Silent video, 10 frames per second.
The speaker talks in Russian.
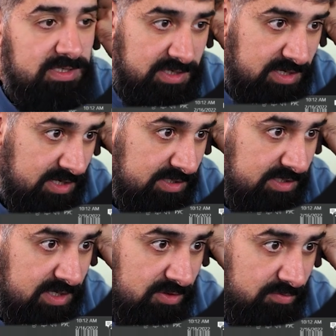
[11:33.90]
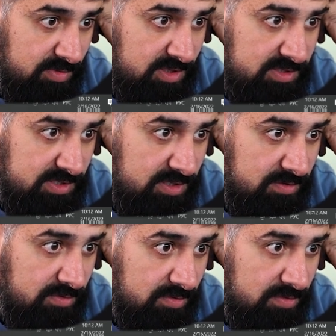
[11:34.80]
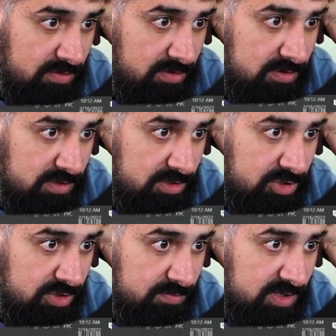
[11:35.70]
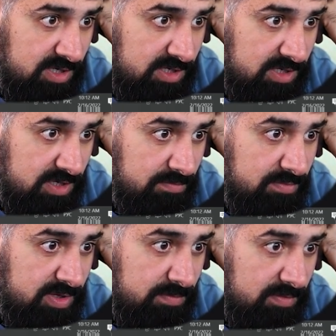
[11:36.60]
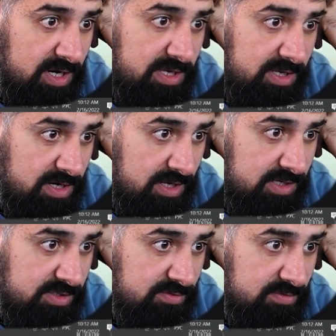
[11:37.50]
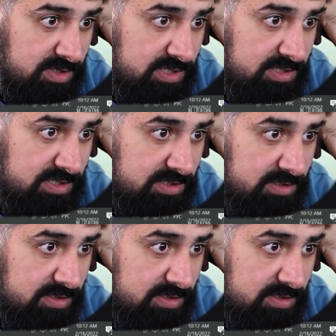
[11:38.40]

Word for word: Терекс, Нано Минзе, Лол, э, G-Miner, b есть у нас.